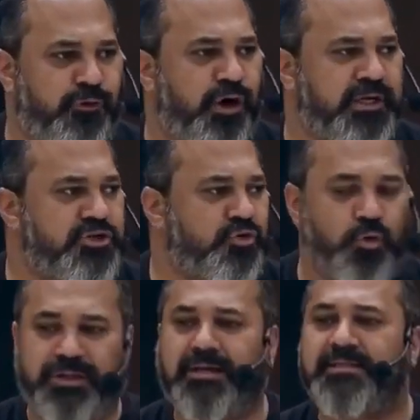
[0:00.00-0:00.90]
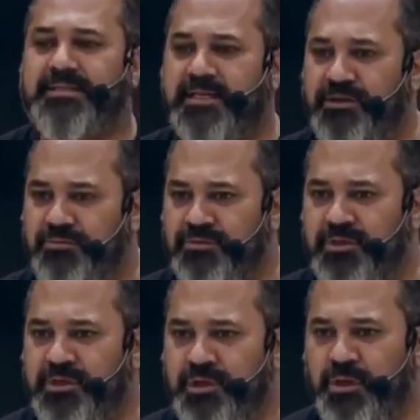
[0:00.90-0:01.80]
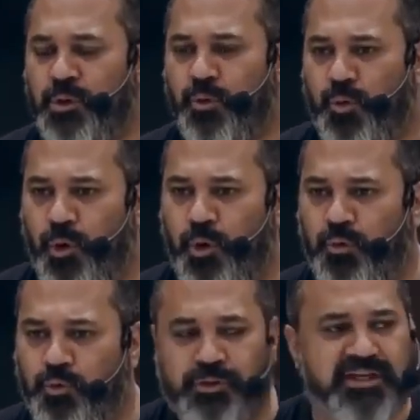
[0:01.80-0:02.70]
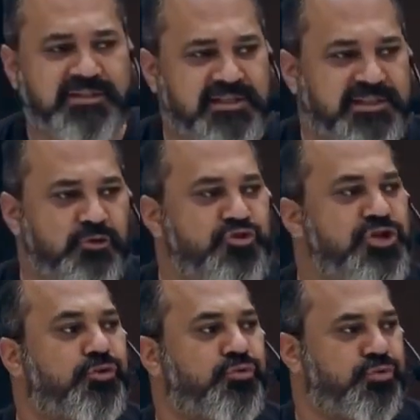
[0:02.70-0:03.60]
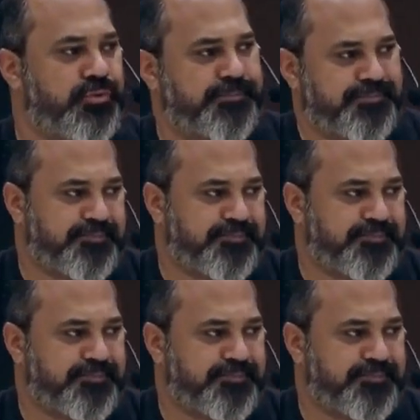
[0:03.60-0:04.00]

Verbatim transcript: fora de conexão com o que está sendo dito.